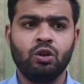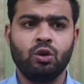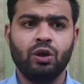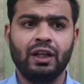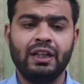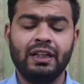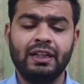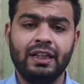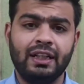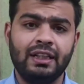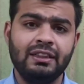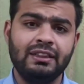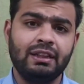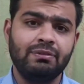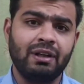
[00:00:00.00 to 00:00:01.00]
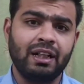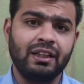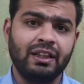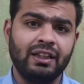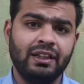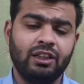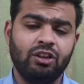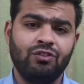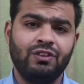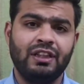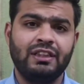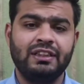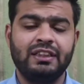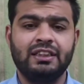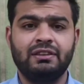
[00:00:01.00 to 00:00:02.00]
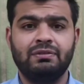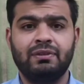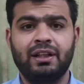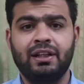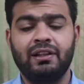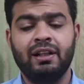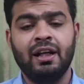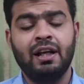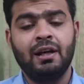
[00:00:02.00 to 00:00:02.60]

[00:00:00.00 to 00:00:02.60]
तो अगर इंटरनल्स की बात की जाए तो फ्रेंड्स इसमें